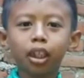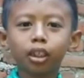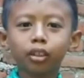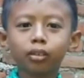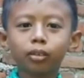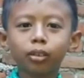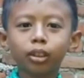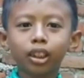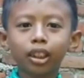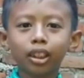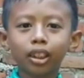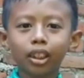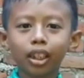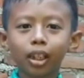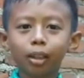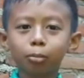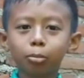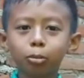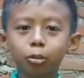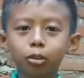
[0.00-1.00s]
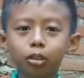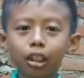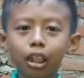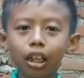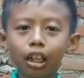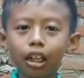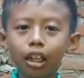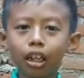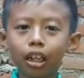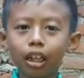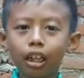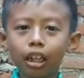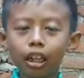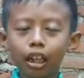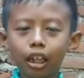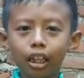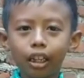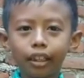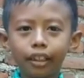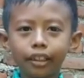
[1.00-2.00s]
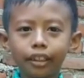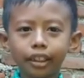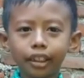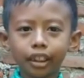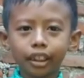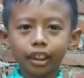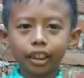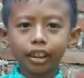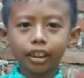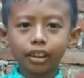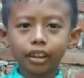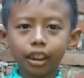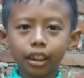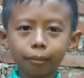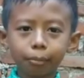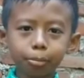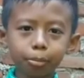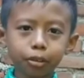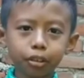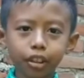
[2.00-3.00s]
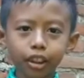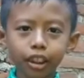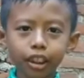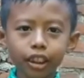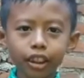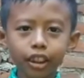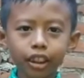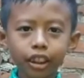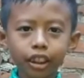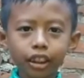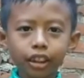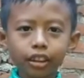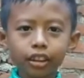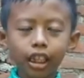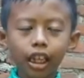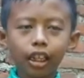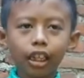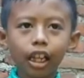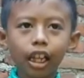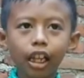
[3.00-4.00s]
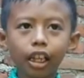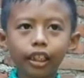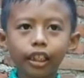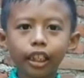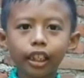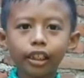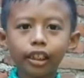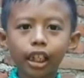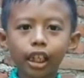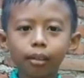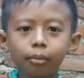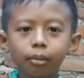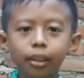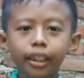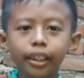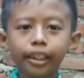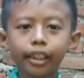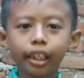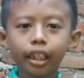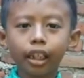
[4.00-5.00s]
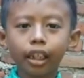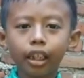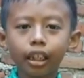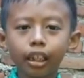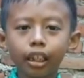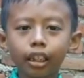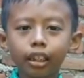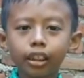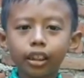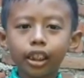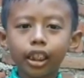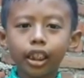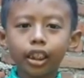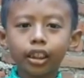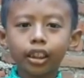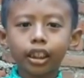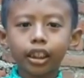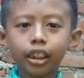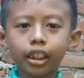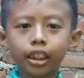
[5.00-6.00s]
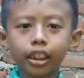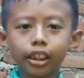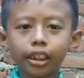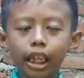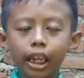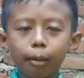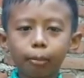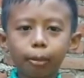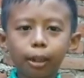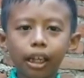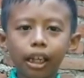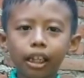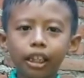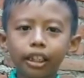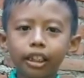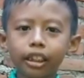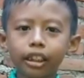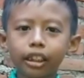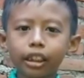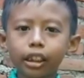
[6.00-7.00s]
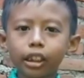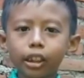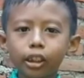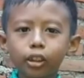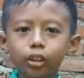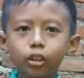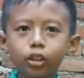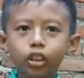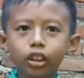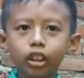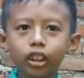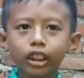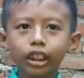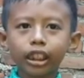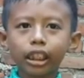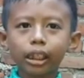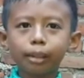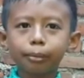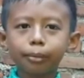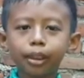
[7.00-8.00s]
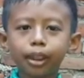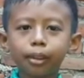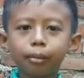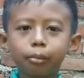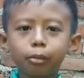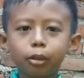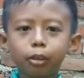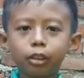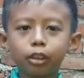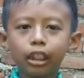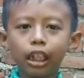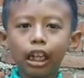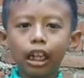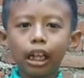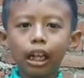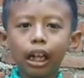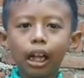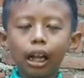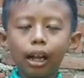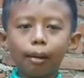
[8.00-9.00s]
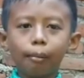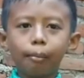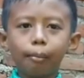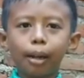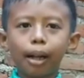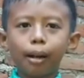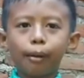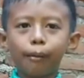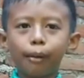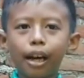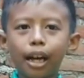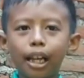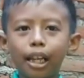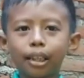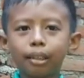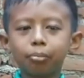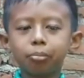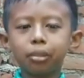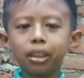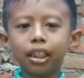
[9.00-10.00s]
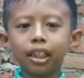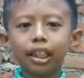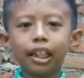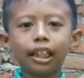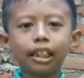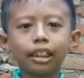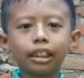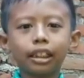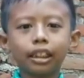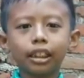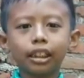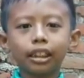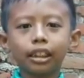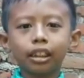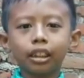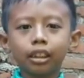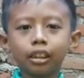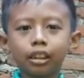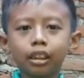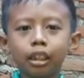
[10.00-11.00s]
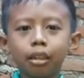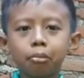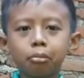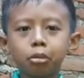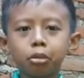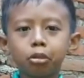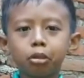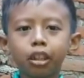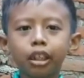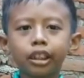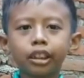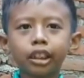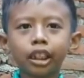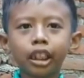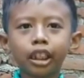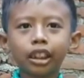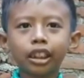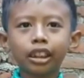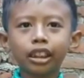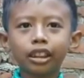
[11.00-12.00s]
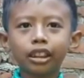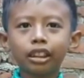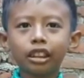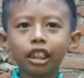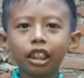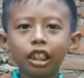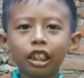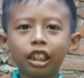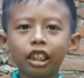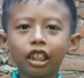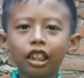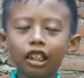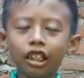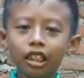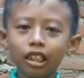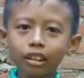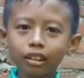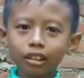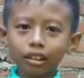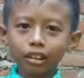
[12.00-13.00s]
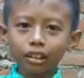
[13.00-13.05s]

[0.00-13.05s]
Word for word: penuh dengan bunga Ada yang putih dan ada yang merah Setiap hari ku siram semua Mawar melati semuanya indah